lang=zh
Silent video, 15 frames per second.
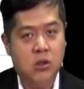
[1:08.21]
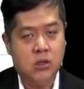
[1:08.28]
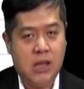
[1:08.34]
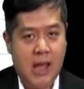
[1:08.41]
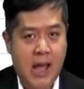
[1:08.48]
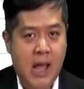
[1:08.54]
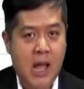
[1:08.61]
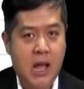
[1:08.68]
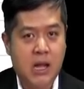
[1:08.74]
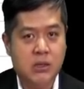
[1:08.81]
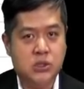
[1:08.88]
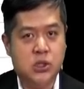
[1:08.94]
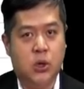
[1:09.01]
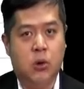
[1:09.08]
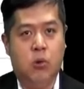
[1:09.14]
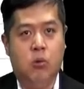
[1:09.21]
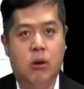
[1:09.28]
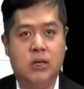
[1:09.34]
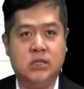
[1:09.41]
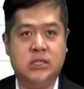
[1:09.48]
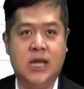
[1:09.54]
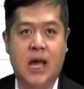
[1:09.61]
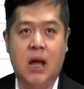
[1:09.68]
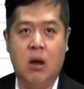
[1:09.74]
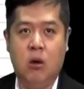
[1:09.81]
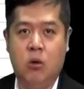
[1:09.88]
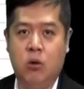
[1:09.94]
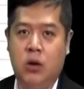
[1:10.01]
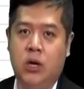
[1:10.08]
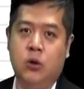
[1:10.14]
它就往下
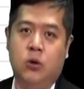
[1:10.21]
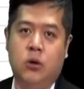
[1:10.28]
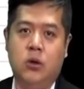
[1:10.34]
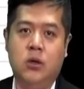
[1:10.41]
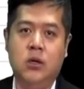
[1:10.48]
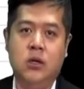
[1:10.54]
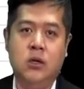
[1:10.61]
回落，